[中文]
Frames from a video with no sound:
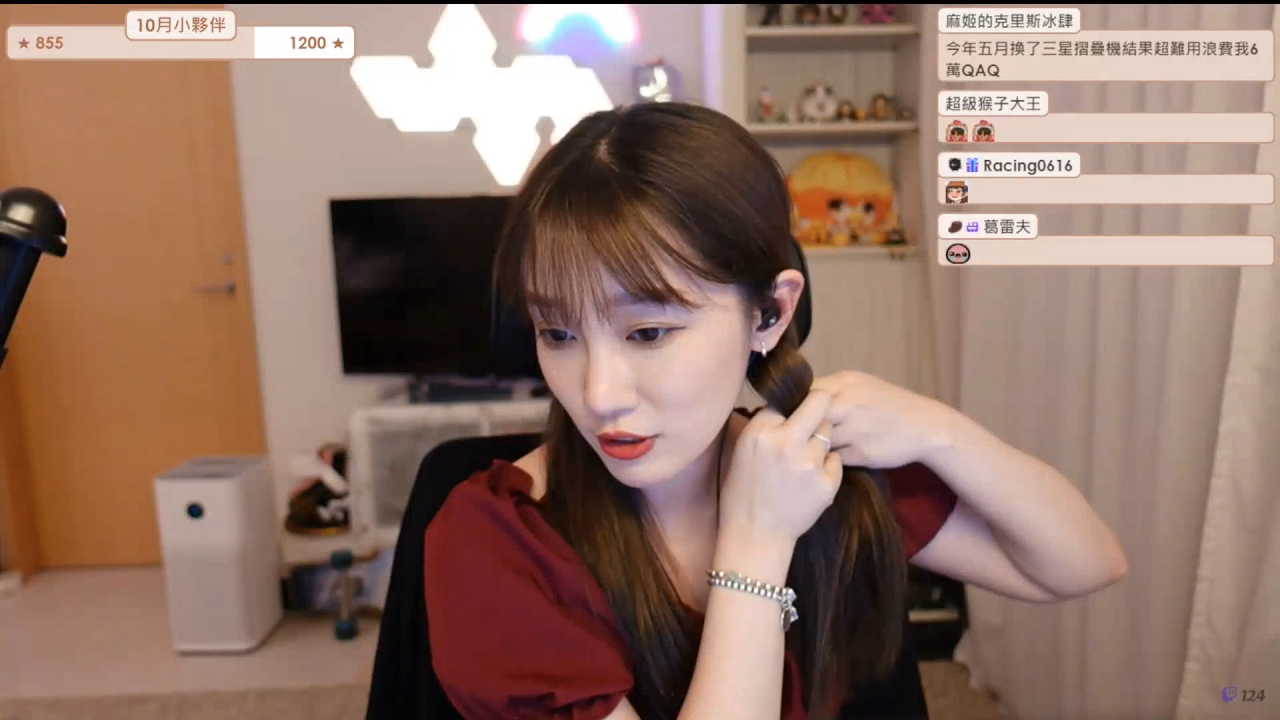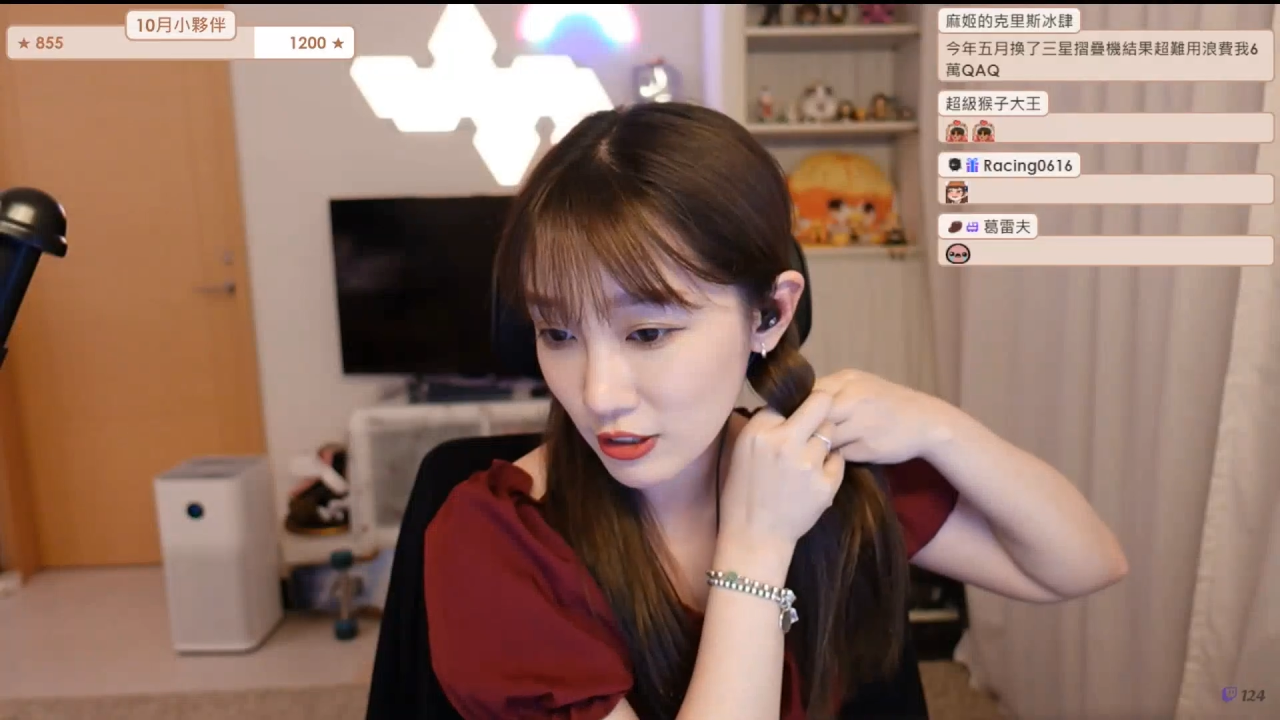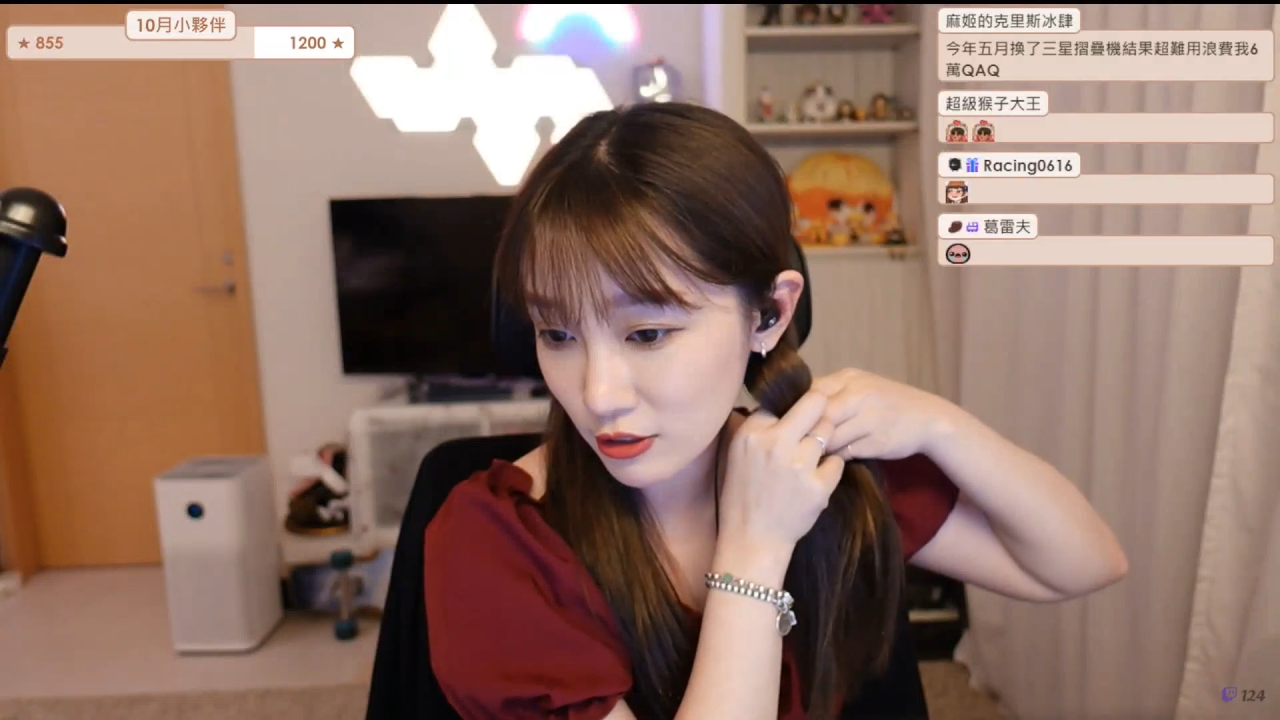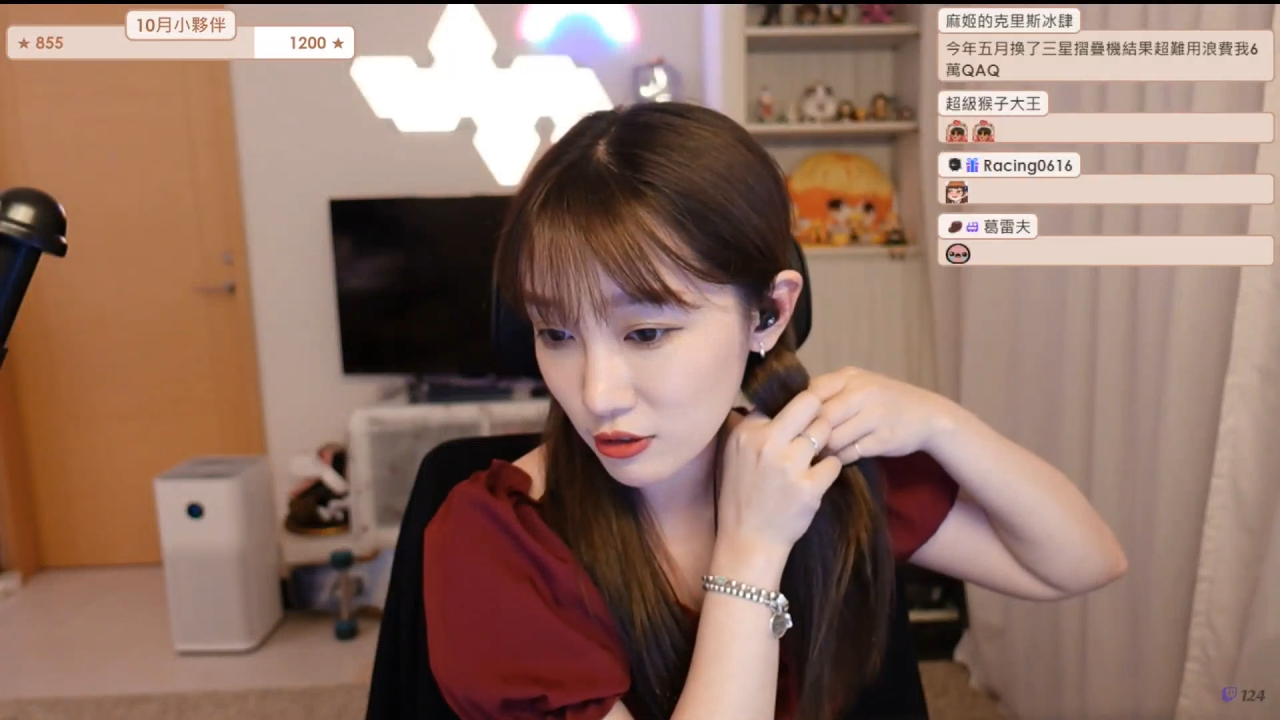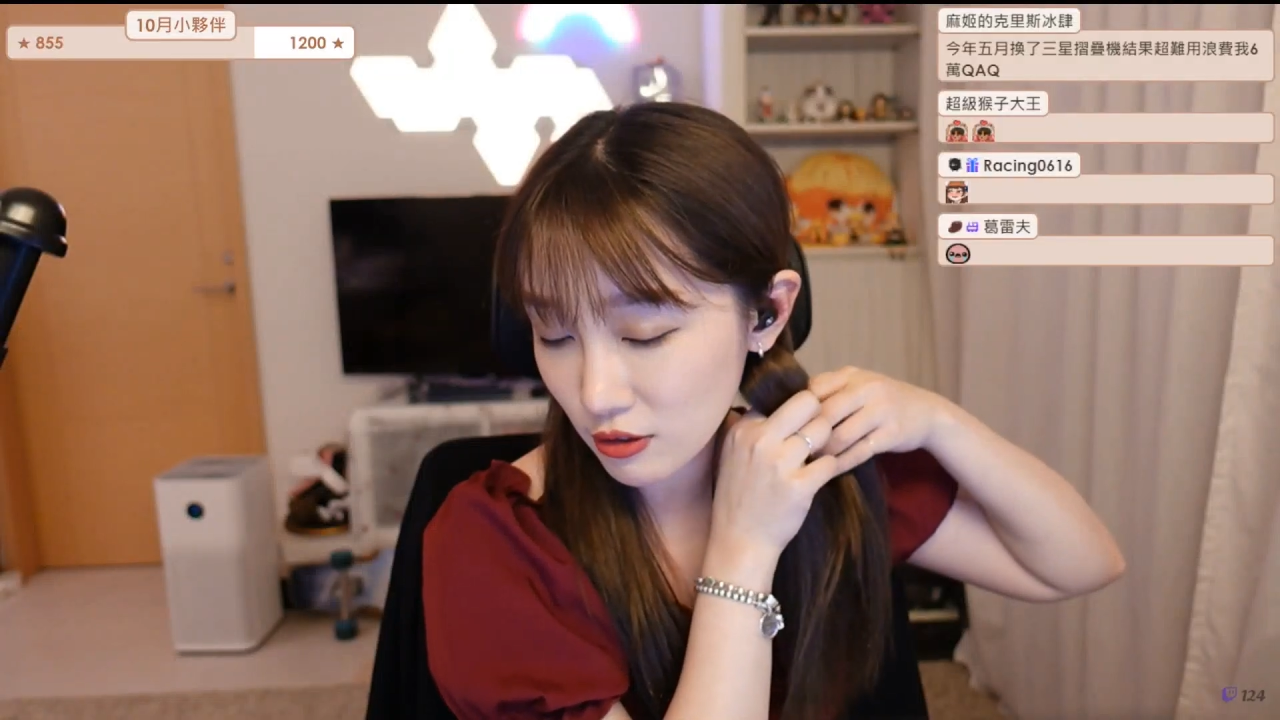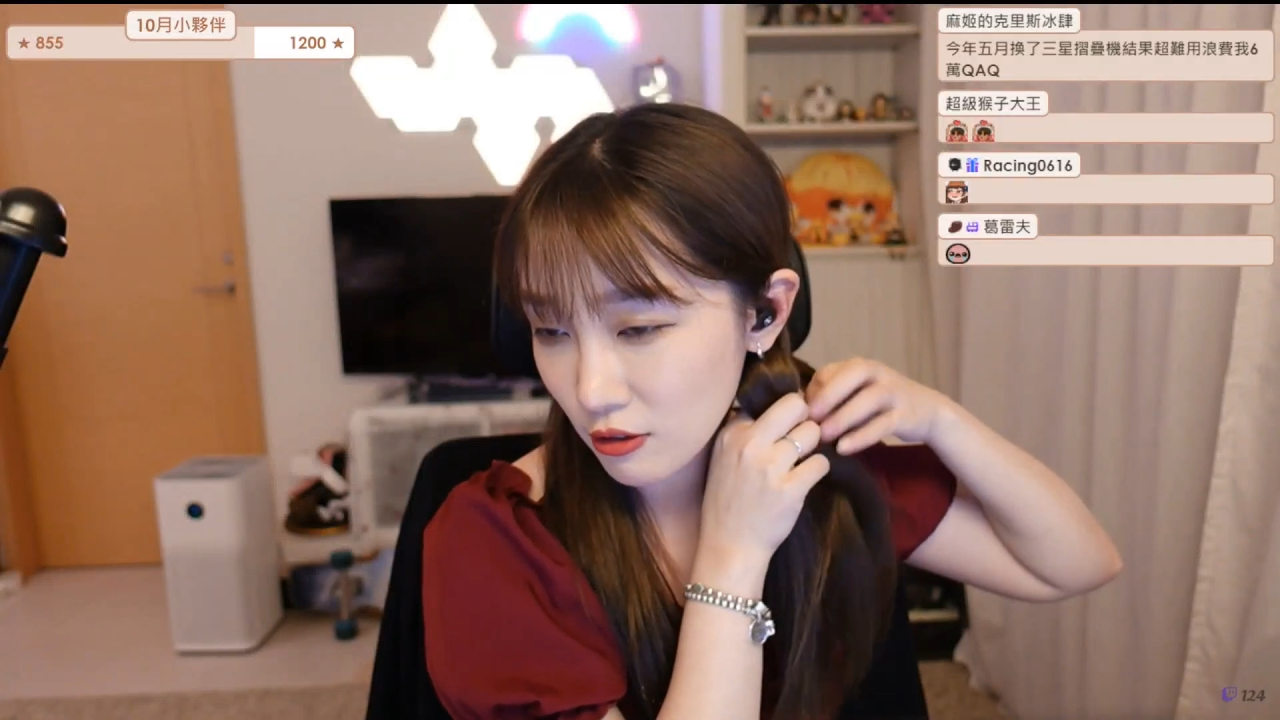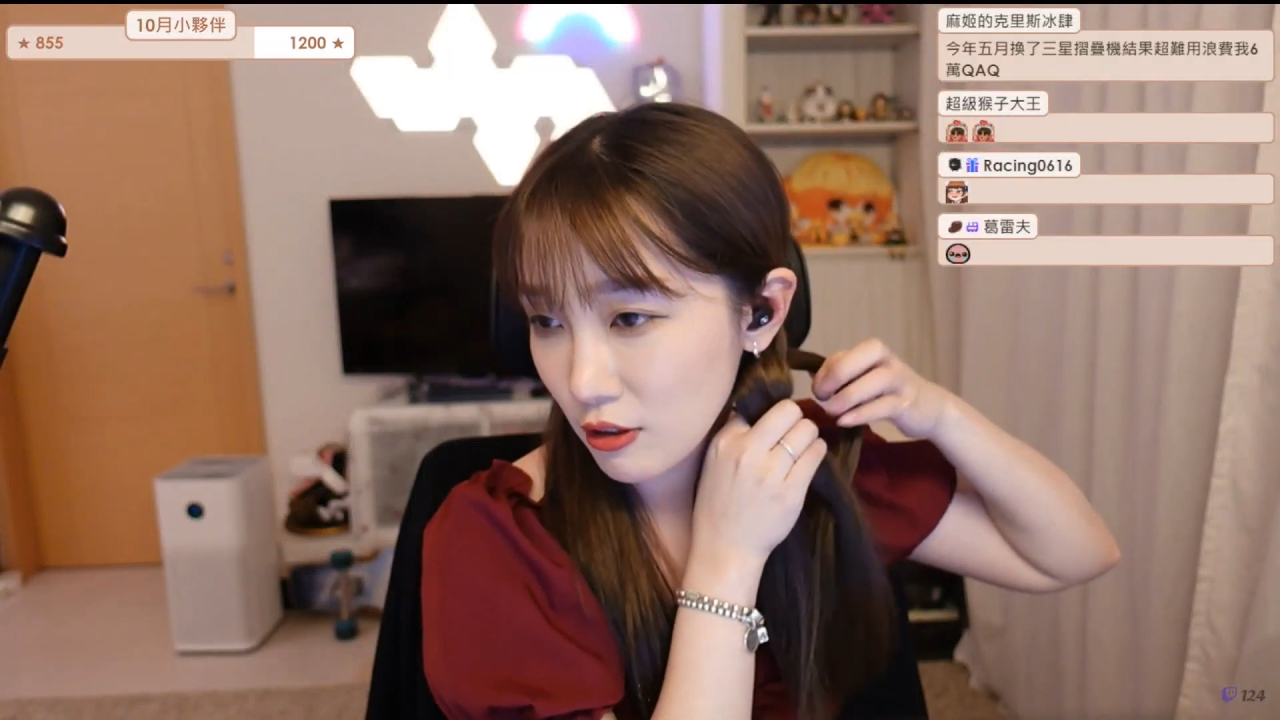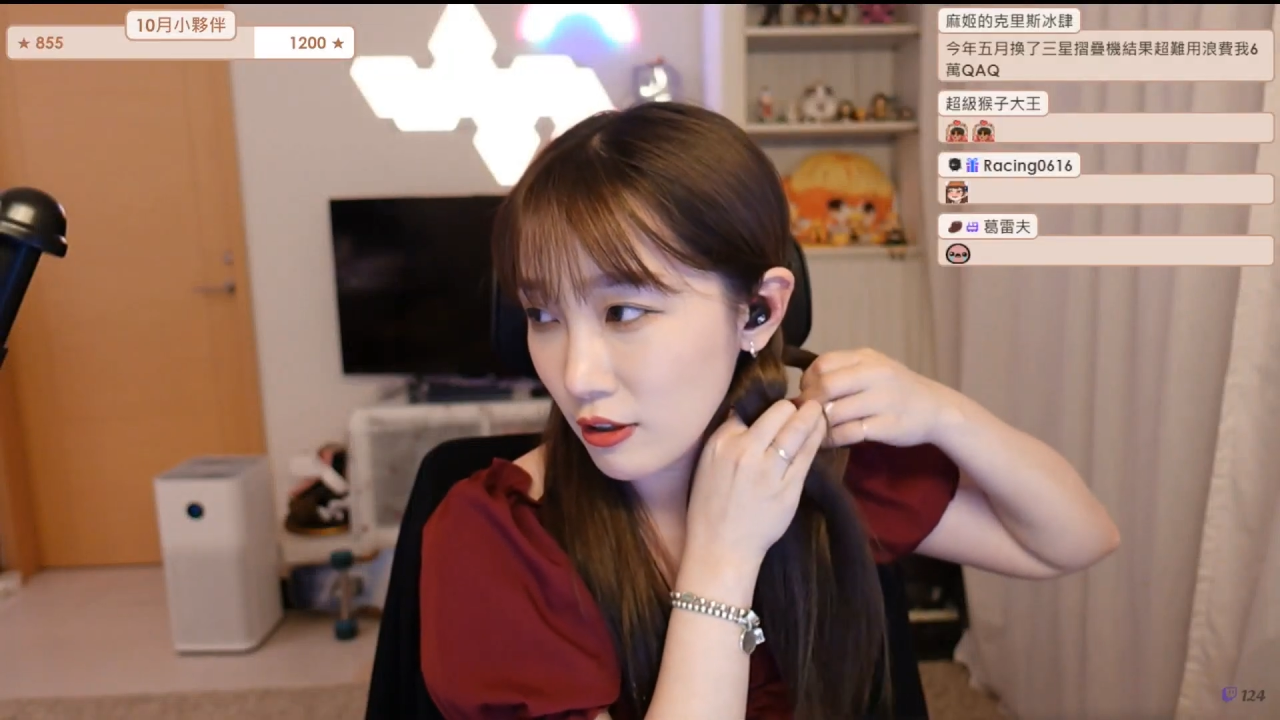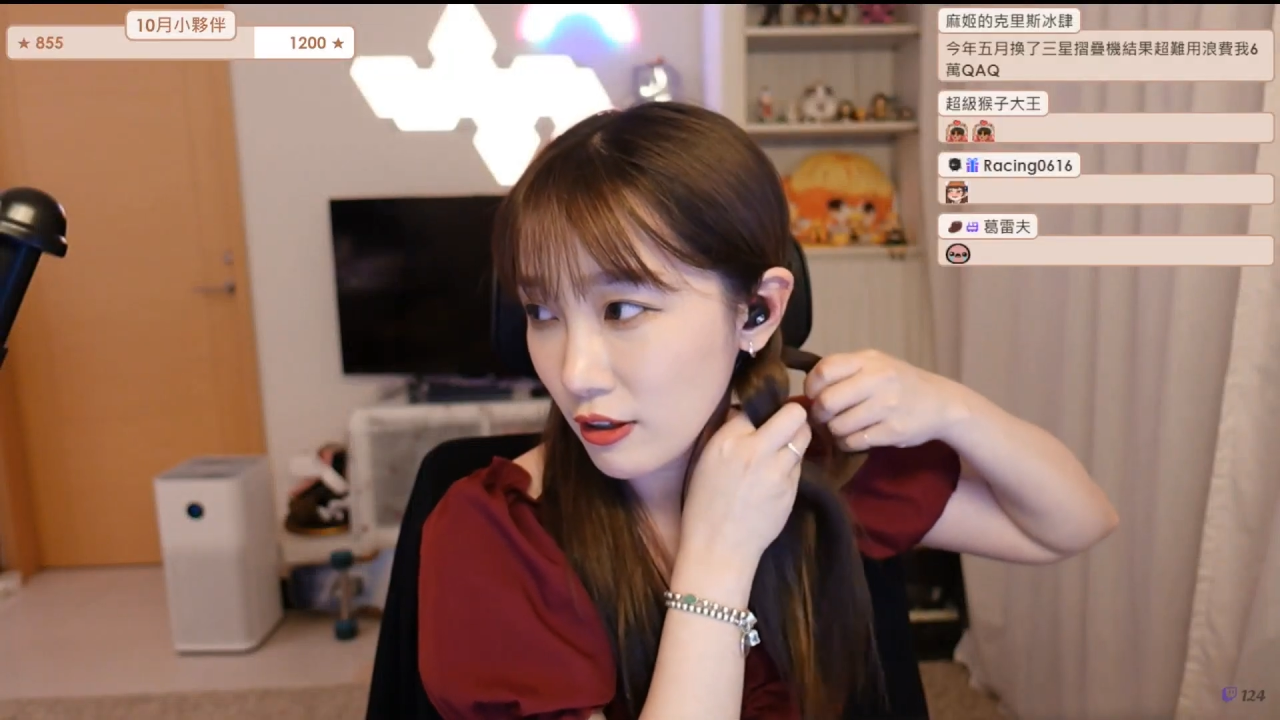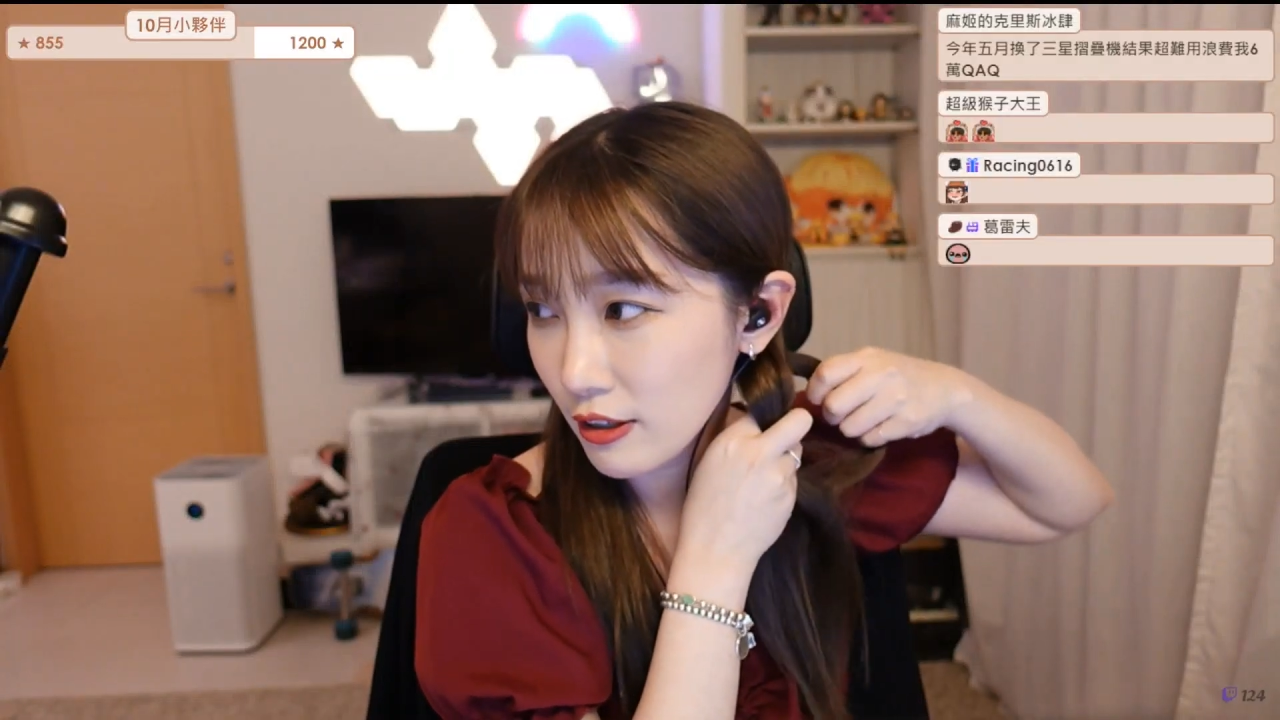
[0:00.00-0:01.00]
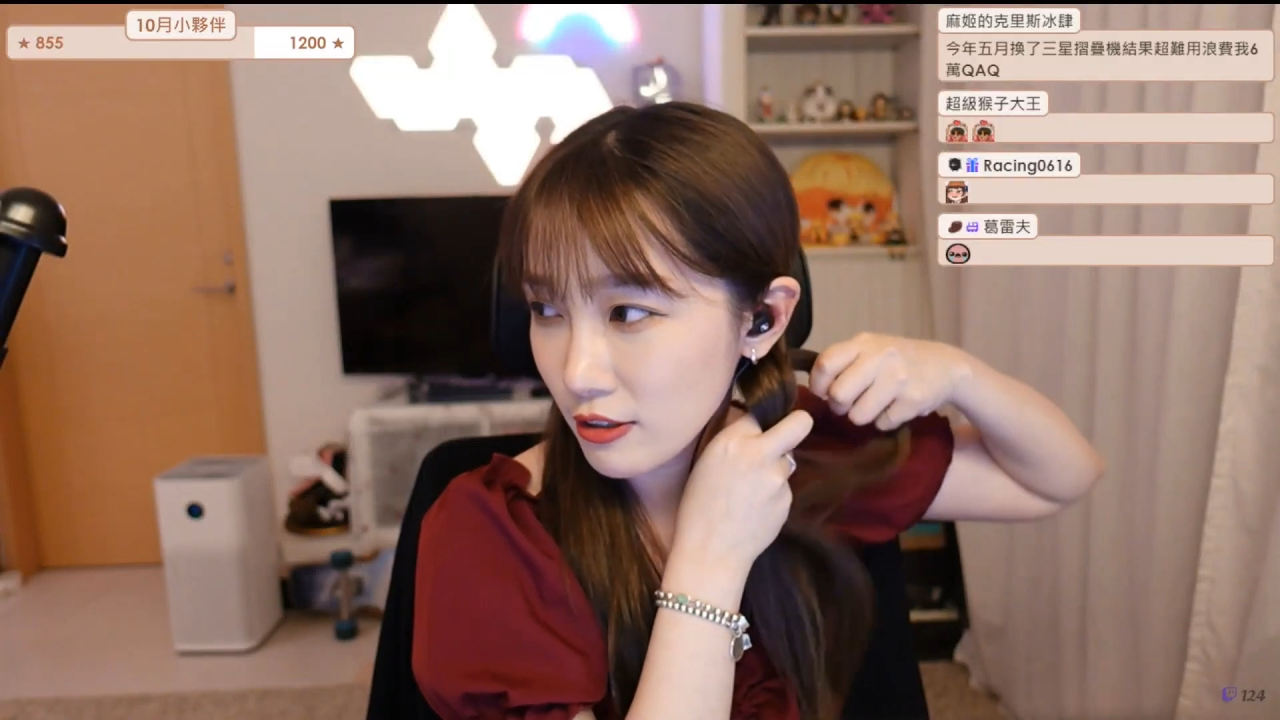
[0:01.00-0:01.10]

叠机，哎，